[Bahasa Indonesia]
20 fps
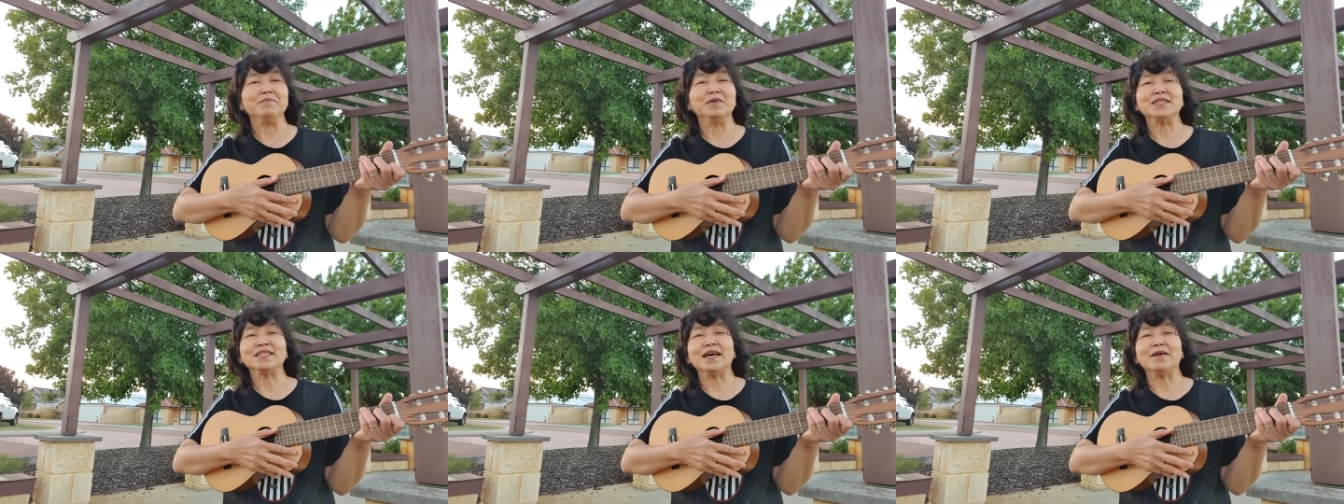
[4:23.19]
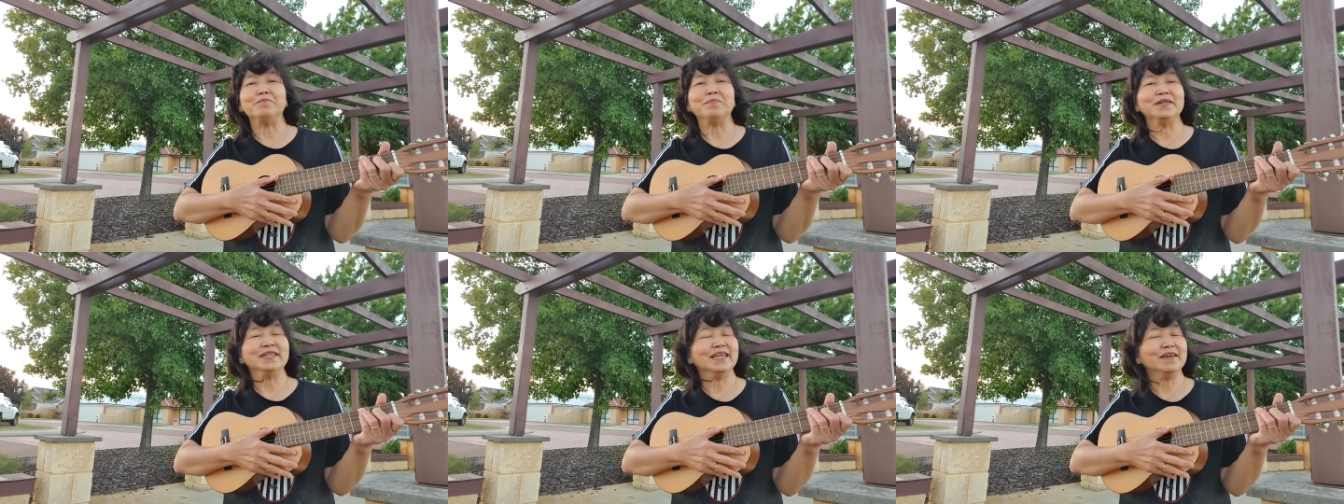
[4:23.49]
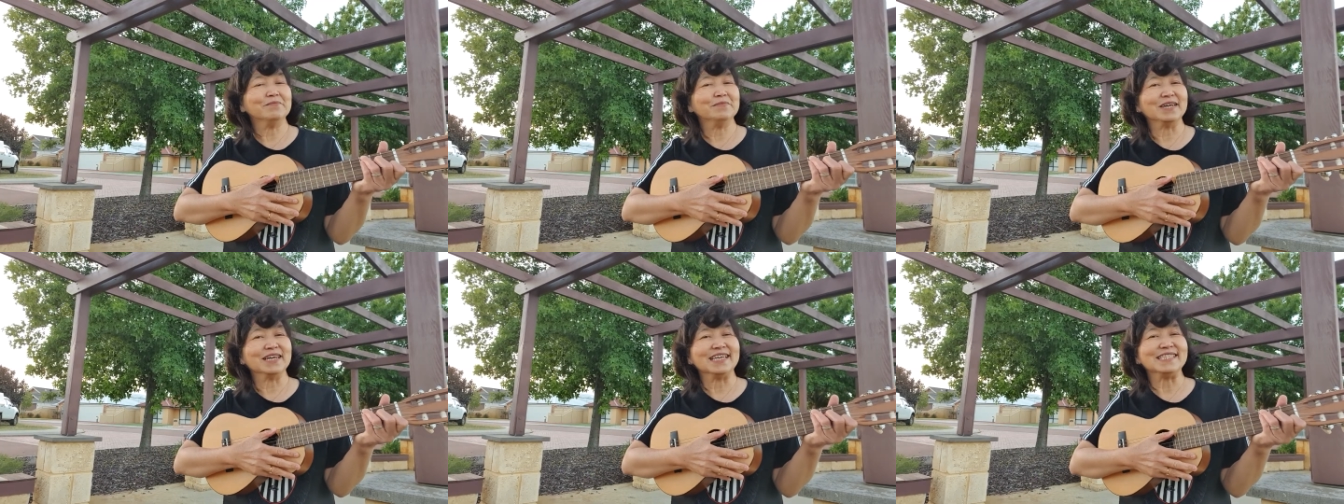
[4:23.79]
betapa dia
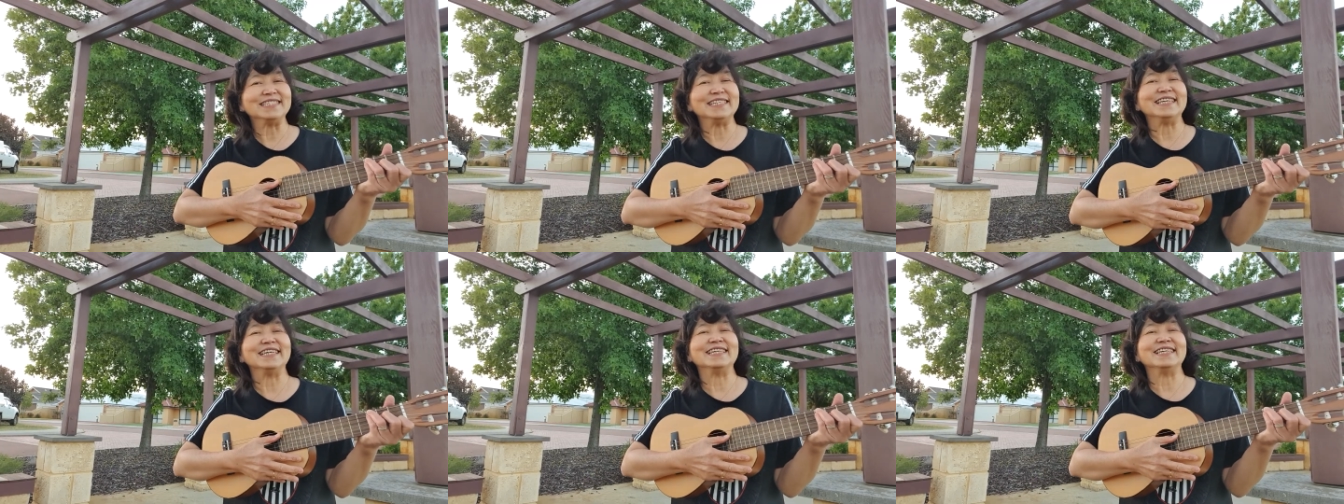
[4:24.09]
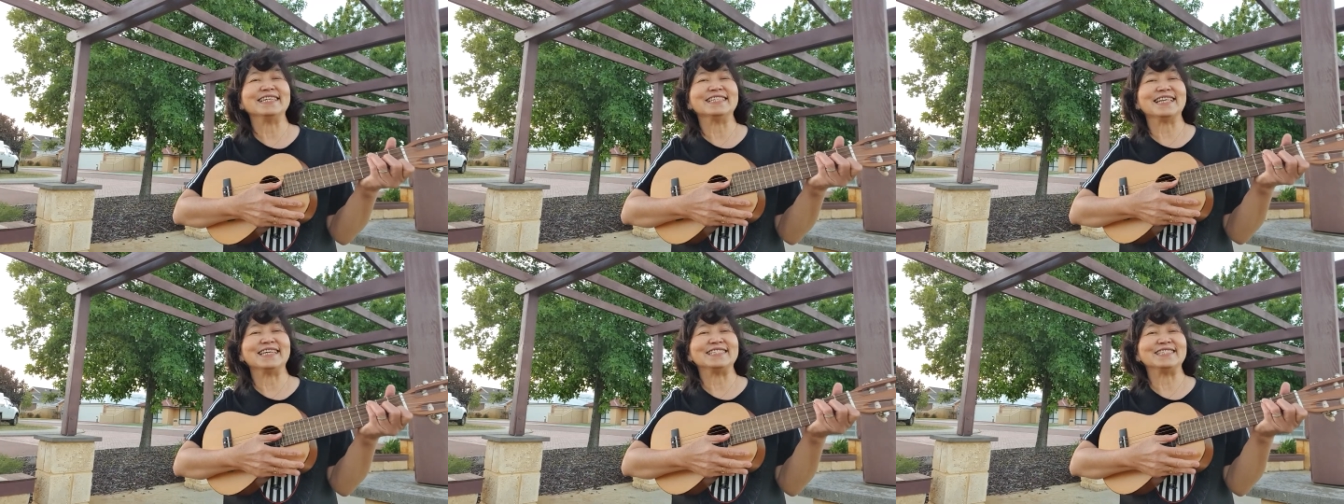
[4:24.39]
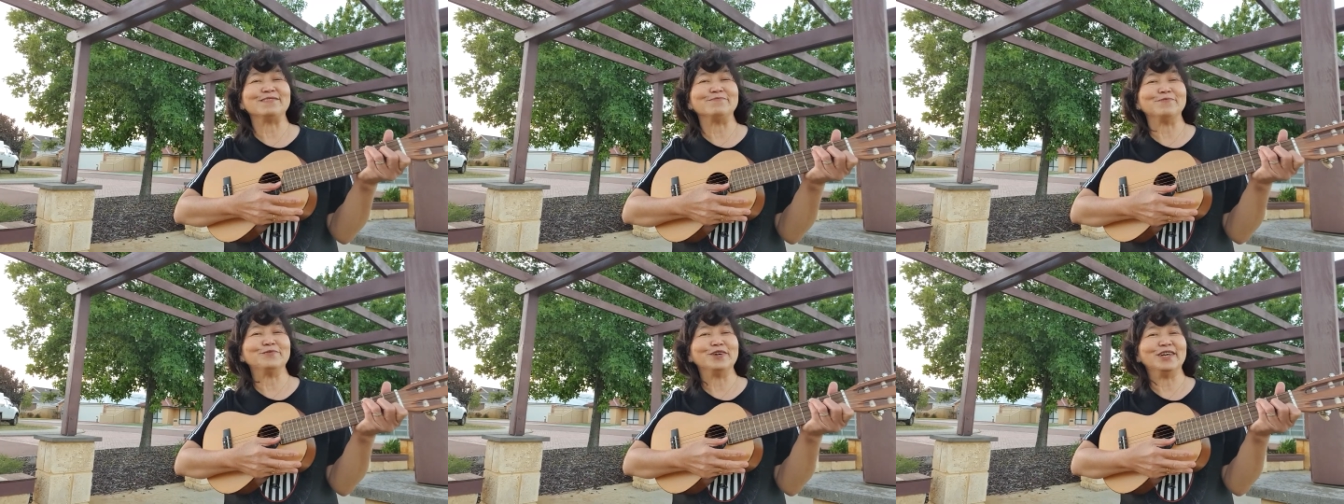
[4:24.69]
mengasihi kita
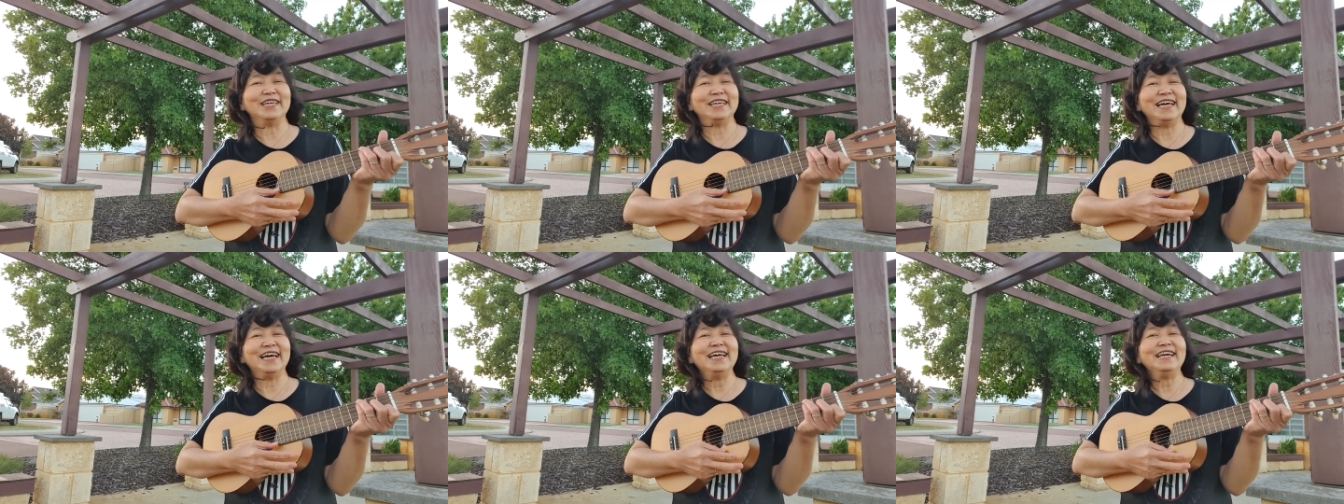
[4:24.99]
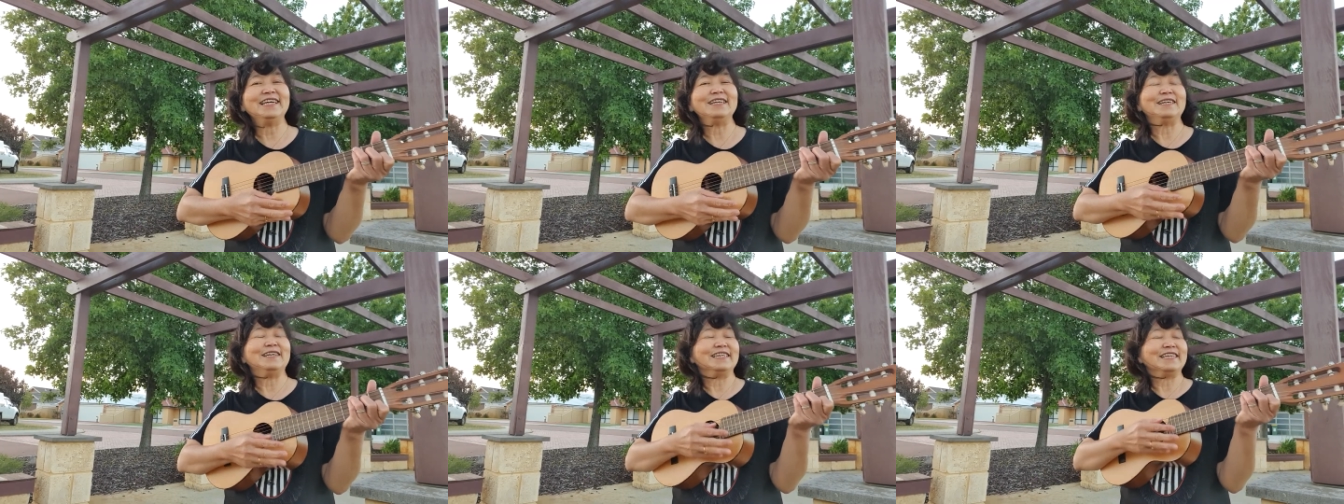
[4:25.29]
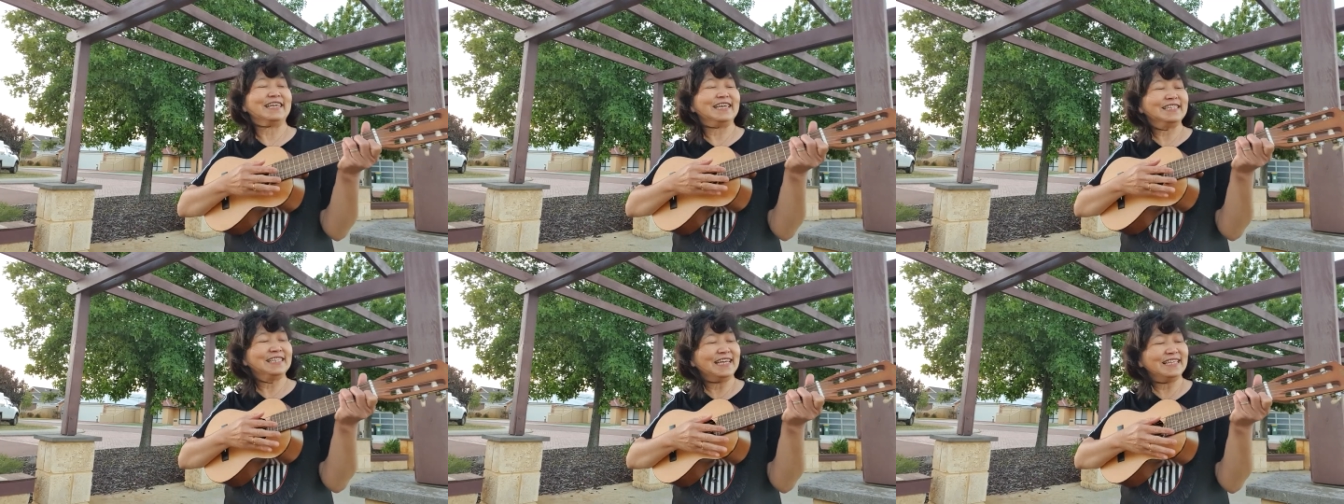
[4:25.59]
semua ya.
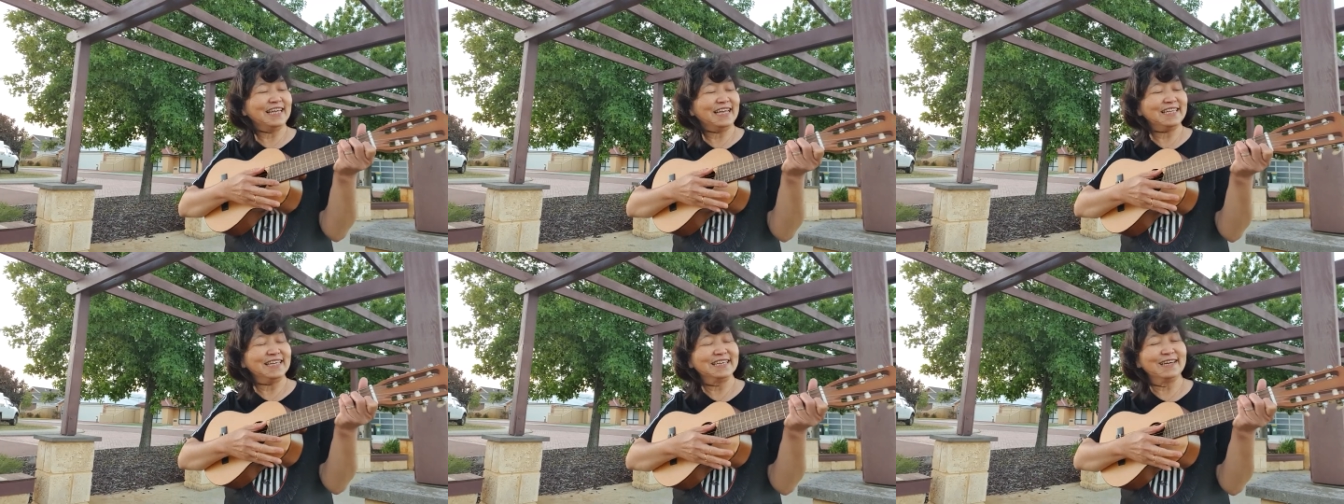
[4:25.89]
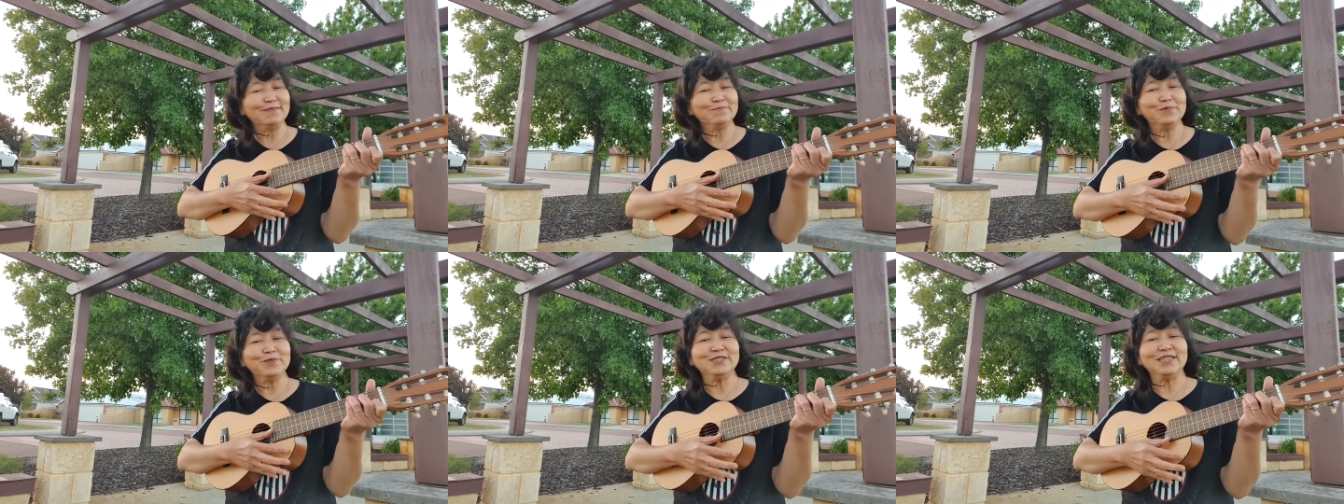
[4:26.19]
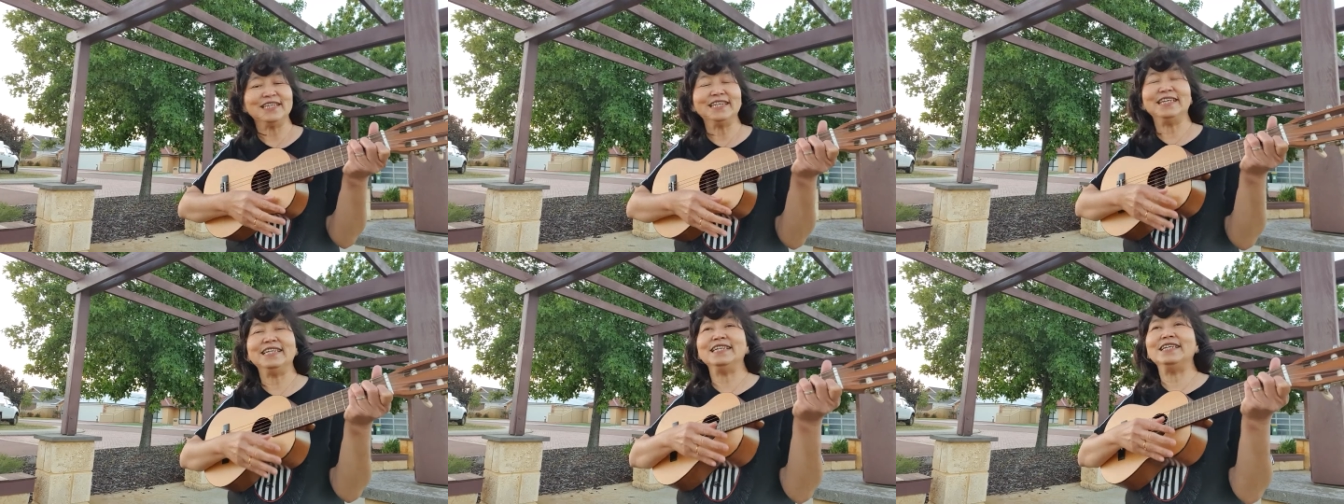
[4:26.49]
Kita nyanyikan
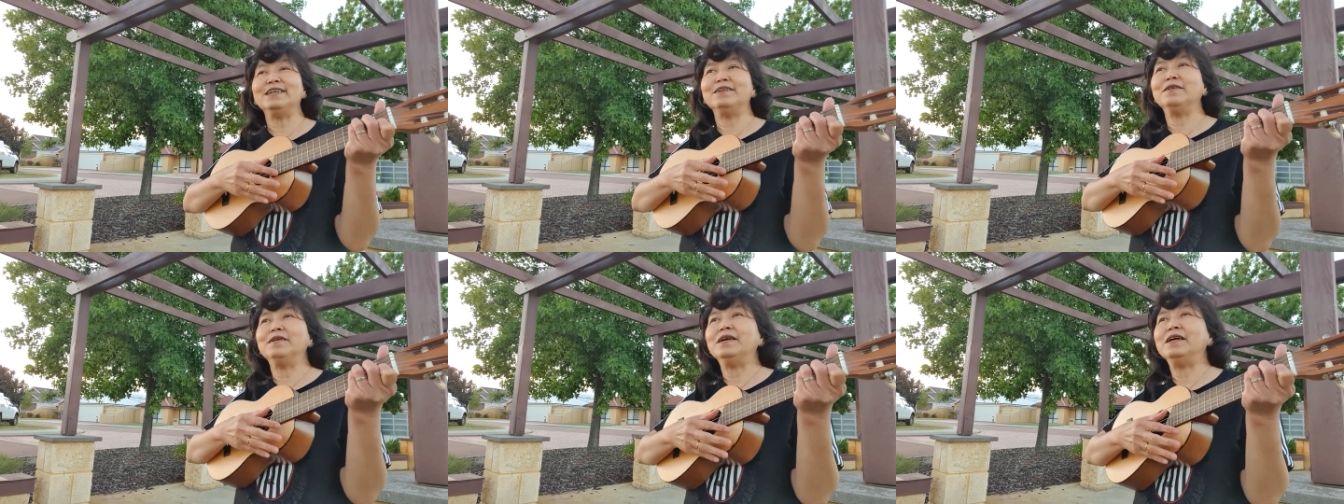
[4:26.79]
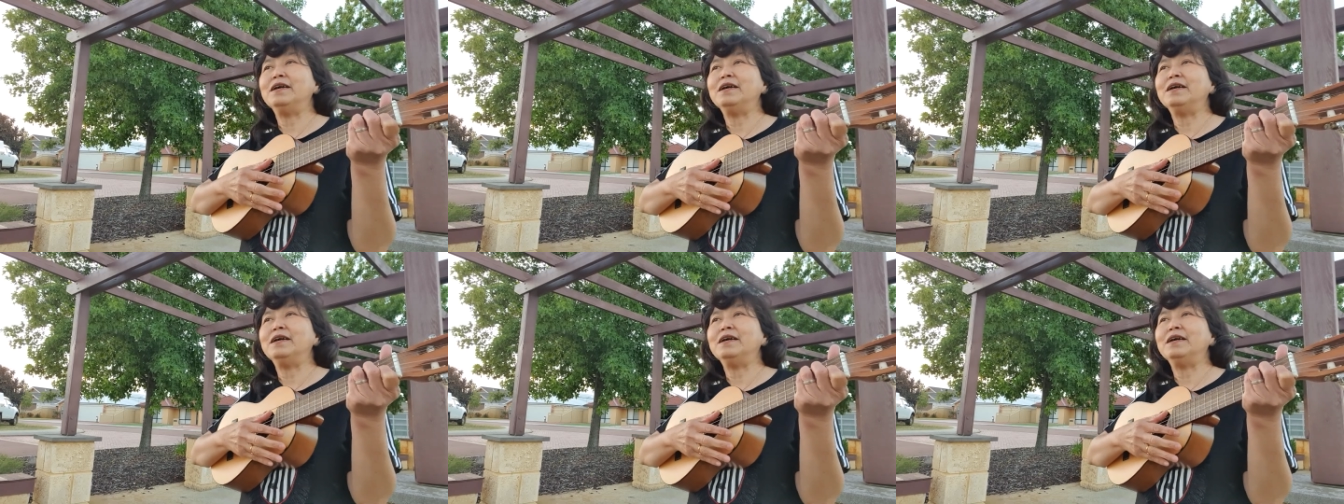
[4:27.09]
pujian ini.